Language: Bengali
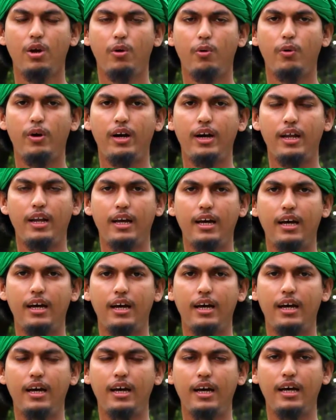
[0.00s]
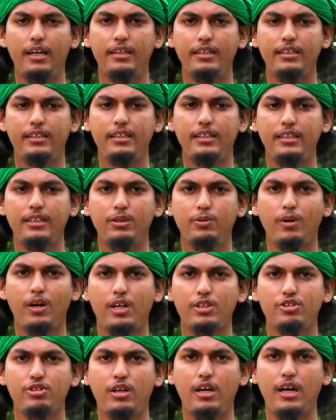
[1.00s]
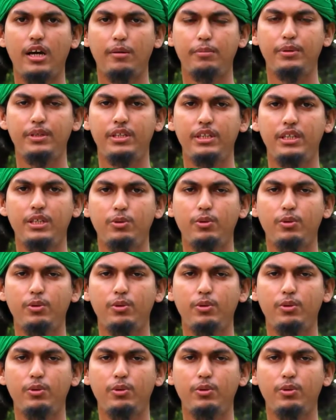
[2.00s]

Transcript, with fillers: ওয়ালা আলিহি ও আসহাবিহি